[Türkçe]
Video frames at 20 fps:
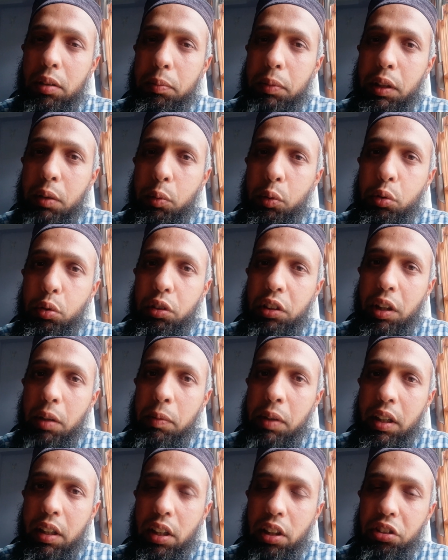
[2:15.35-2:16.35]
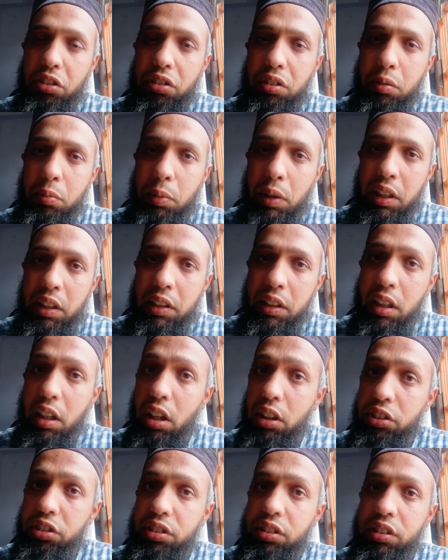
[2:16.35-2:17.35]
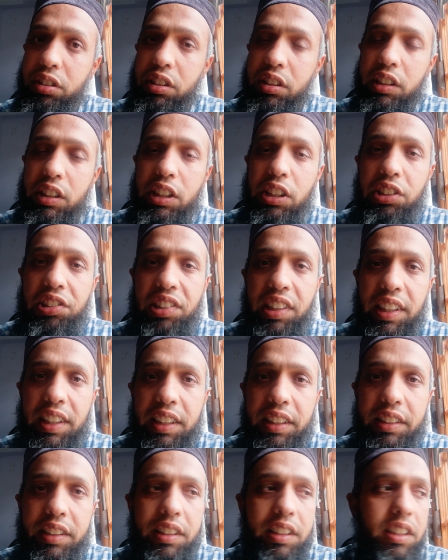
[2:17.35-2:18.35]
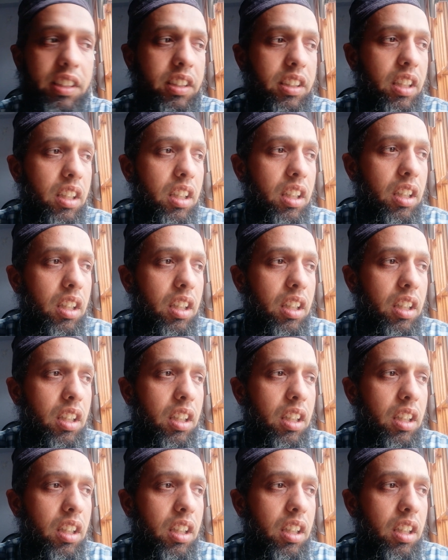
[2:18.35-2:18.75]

bir buçuk yemek kaşığı balı karıştırdık iyice erittik.